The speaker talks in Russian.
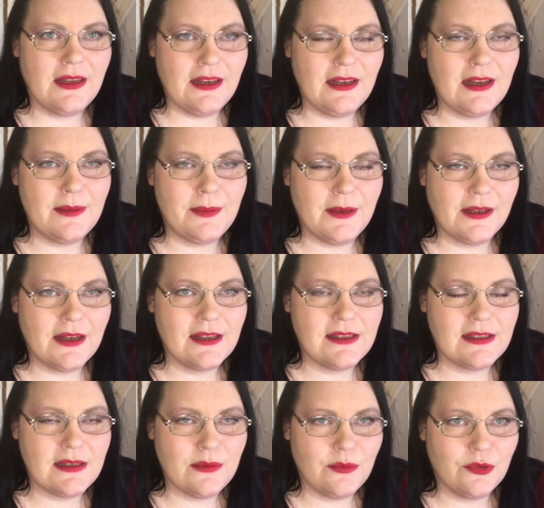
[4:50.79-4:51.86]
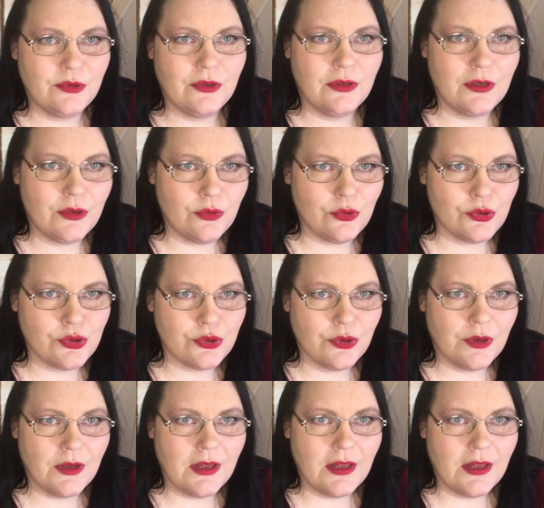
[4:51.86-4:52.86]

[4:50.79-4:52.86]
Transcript: или аппликацией меда на кожу.